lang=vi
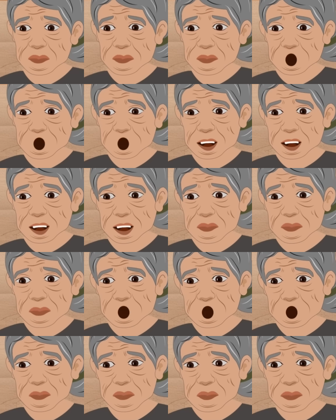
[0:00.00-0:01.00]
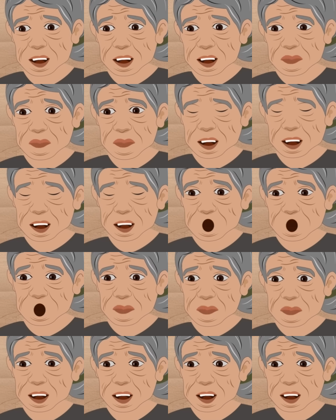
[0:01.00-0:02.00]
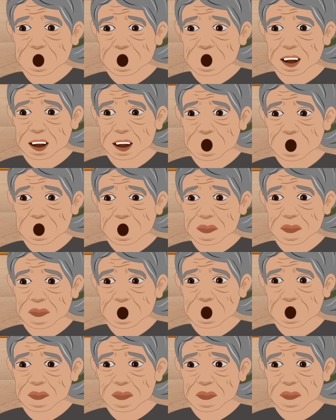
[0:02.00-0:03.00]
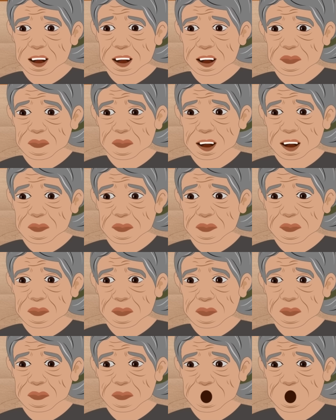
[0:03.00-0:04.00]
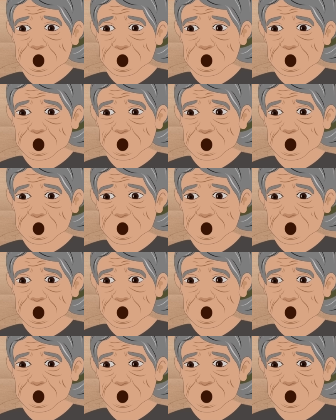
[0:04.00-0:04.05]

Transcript: Bịa cha bố thả chôn chất bà xa chừng chôn cháy.